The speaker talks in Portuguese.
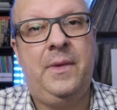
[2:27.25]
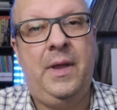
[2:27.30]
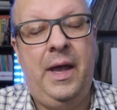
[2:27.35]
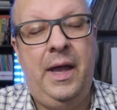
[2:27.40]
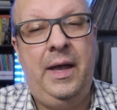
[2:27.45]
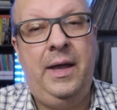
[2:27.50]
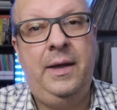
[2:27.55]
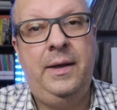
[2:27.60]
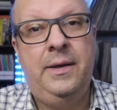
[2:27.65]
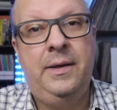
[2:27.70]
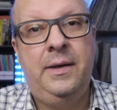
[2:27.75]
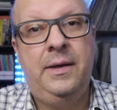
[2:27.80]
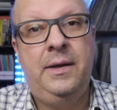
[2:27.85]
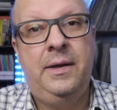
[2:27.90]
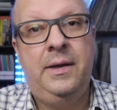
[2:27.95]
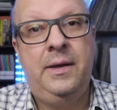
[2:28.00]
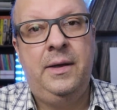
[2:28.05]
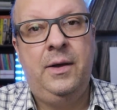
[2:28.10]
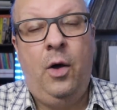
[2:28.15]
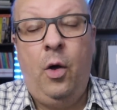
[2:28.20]
Tá?
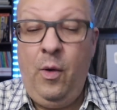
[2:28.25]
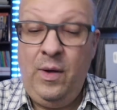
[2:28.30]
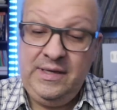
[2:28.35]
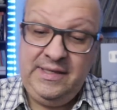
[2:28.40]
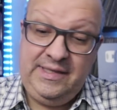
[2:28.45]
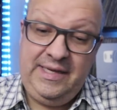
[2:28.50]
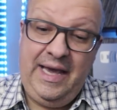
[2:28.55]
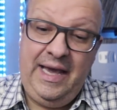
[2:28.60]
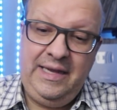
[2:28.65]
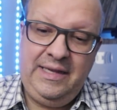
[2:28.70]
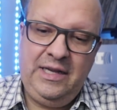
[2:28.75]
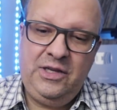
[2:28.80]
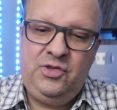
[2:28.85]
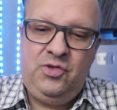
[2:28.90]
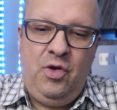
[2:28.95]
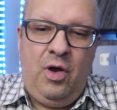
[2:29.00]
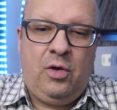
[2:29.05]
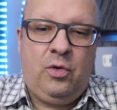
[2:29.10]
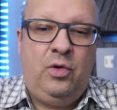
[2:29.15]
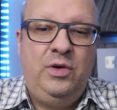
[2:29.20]
Ou aceita a sua